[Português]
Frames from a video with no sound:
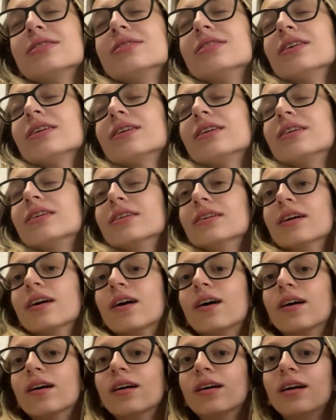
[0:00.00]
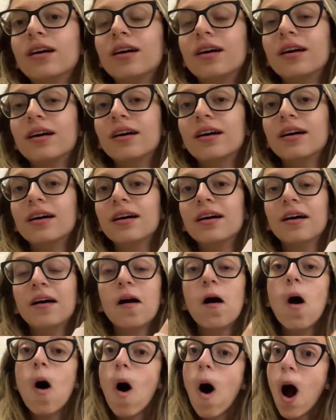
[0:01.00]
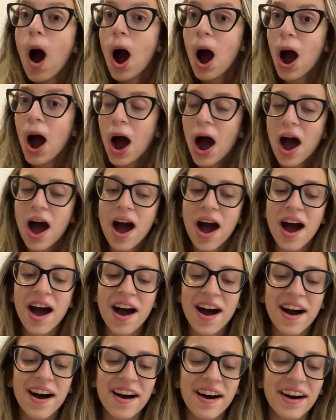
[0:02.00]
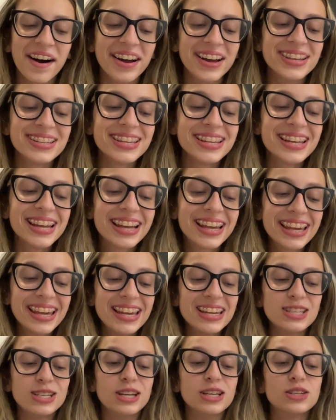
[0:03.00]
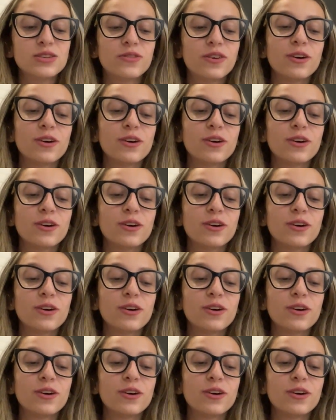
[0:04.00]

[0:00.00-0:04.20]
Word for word: esse aqui, ó. Oh, esse daqui, gente,